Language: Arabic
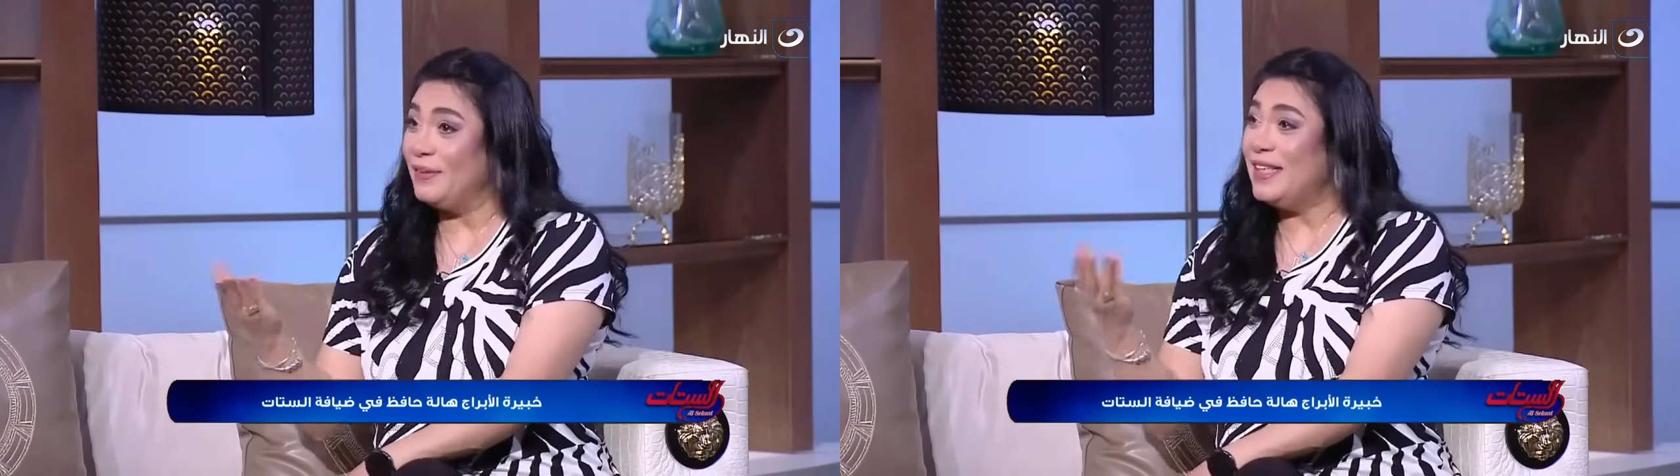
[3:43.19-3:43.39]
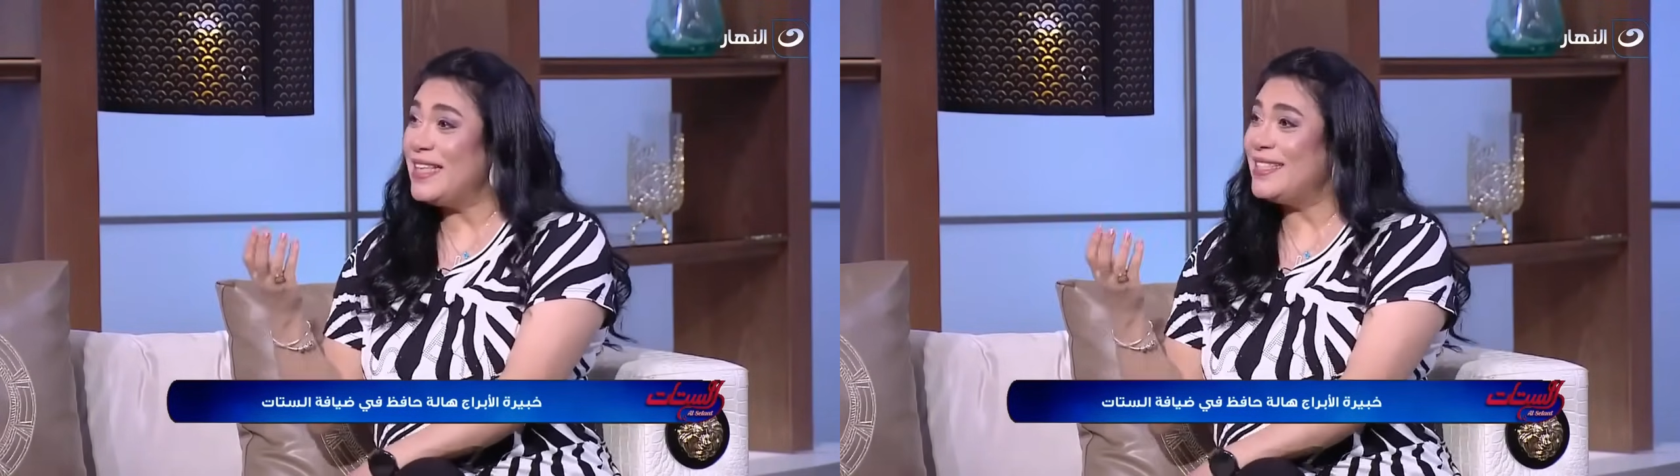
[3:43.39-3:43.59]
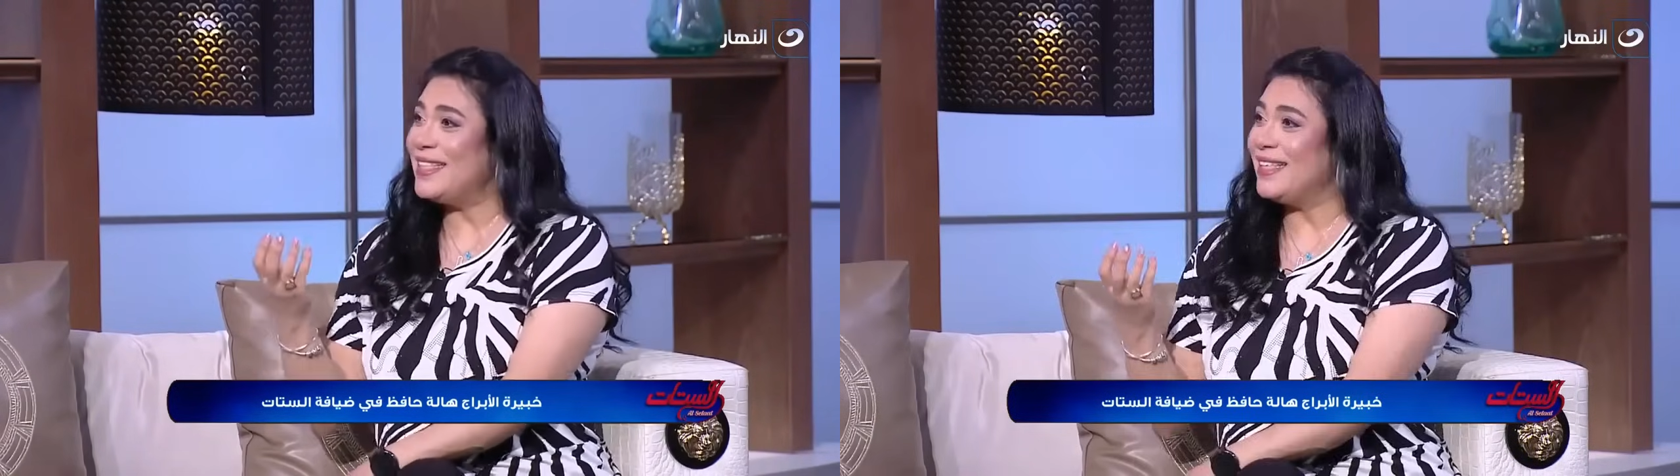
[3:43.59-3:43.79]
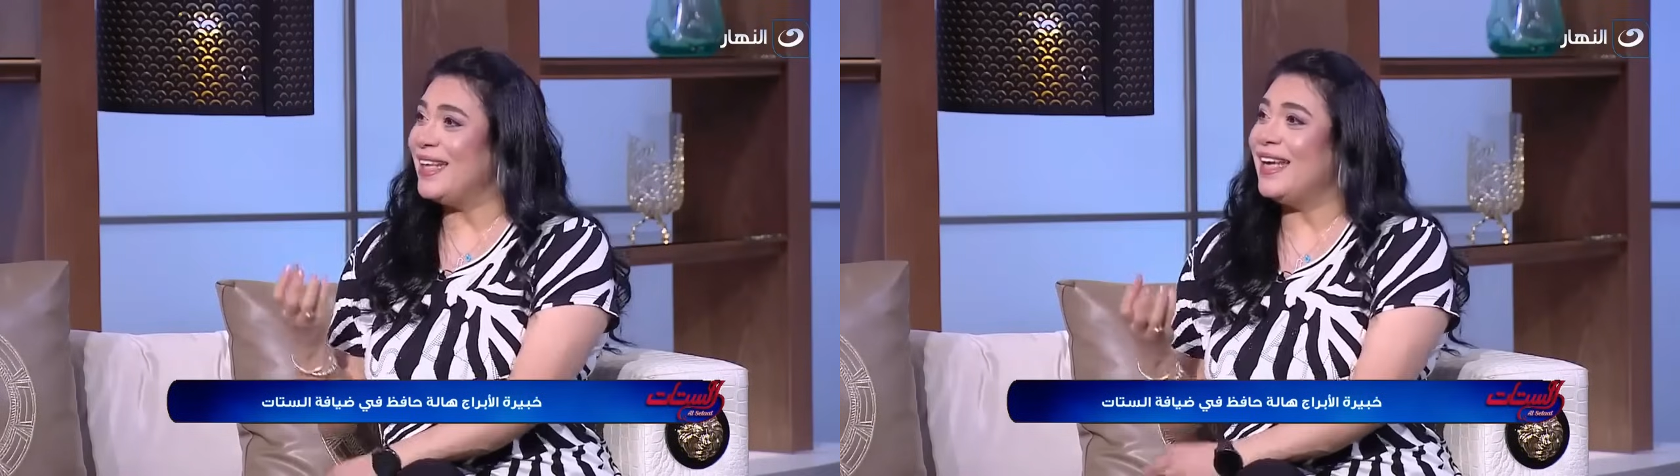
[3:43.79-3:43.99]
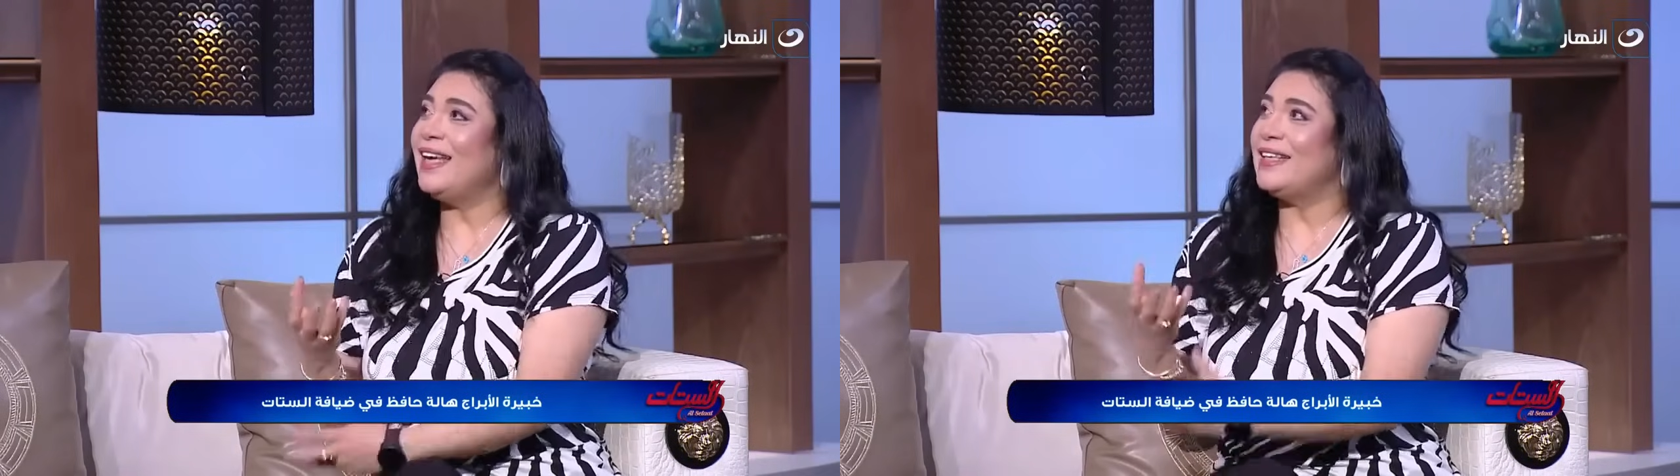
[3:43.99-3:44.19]
في ناس
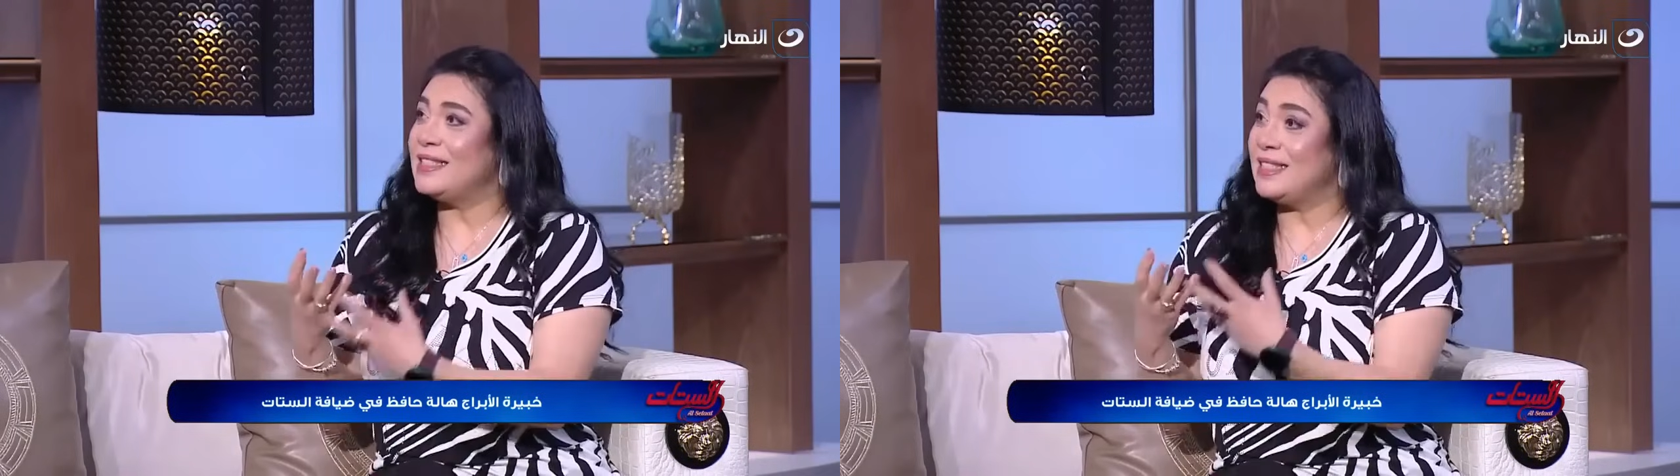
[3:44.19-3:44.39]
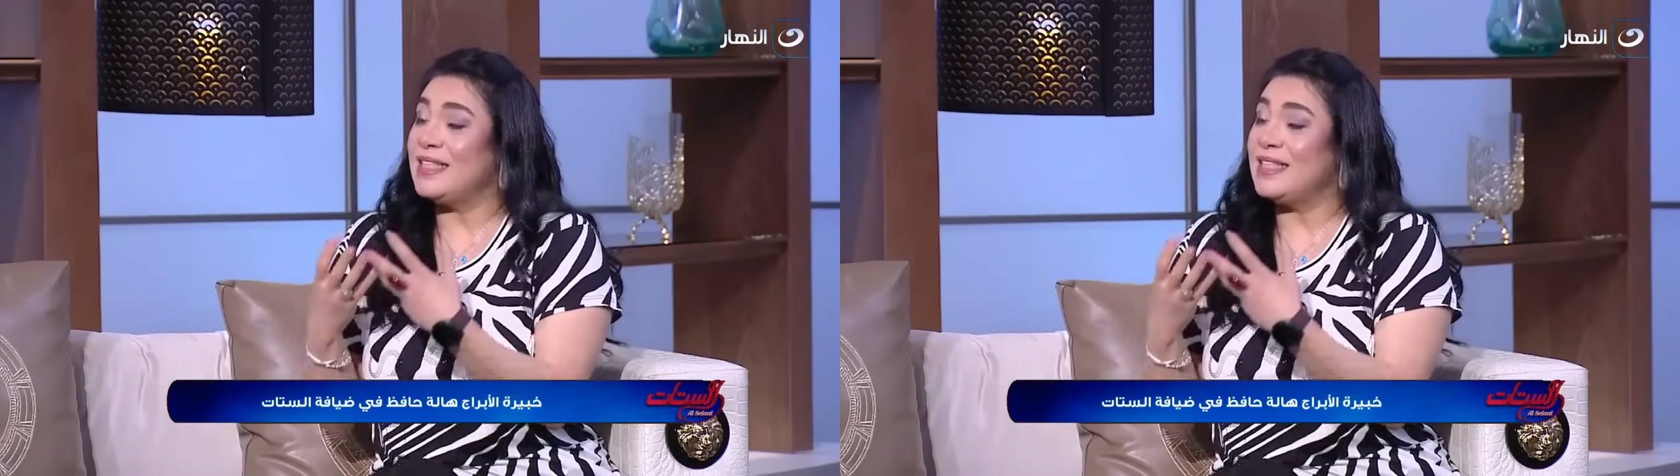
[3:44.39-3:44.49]
اللي هي